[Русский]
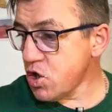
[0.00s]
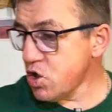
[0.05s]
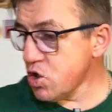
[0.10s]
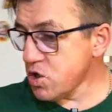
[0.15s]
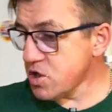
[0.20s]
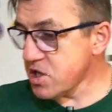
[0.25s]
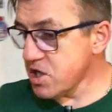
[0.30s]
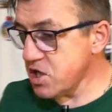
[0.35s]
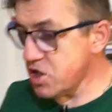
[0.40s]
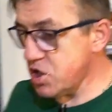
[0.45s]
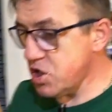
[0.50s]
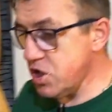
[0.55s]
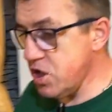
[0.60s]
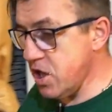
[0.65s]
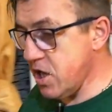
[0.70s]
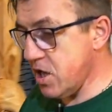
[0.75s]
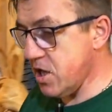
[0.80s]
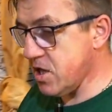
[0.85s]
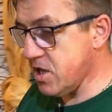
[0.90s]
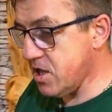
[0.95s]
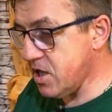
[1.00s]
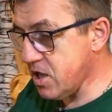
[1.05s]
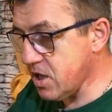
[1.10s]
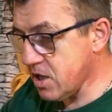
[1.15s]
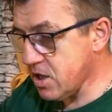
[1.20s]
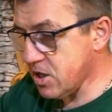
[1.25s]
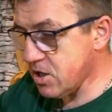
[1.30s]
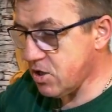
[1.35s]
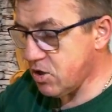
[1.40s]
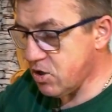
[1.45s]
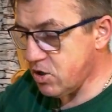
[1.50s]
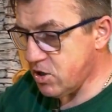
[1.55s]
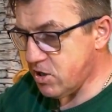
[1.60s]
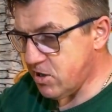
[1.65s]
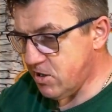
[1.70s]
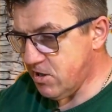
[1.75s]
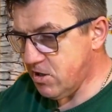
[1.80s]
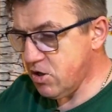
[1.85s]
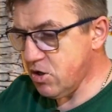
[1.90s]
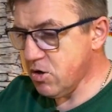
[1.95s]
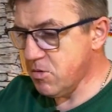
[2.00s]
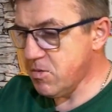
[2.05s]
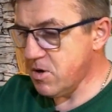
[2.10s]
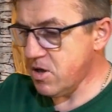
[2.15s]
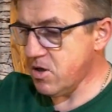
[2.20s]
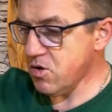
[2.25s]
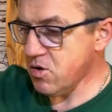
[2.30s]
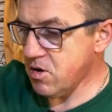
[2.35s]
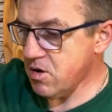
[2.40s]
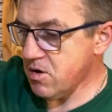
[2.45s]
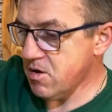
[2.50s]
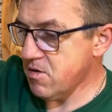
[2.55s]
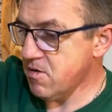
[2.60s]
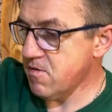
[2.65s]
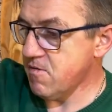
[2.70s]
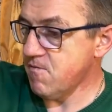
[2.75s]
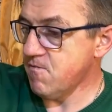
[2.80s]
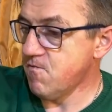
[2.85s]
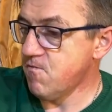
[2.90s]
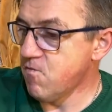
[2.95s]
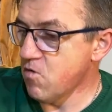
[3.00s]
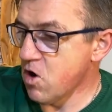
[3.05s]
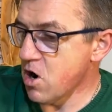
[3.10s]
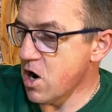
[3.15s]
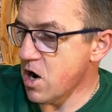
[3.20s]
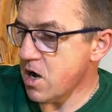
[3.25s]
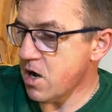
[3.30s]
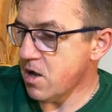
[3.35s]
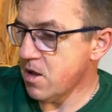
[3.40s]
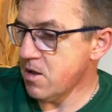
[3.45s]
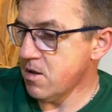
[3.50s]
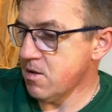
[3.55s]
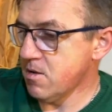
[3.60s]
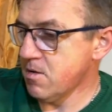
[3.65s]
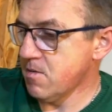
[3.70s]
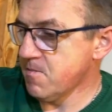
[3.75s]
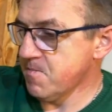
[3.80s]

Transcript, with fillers: как еще сочнее сделать, ё-моё. Во!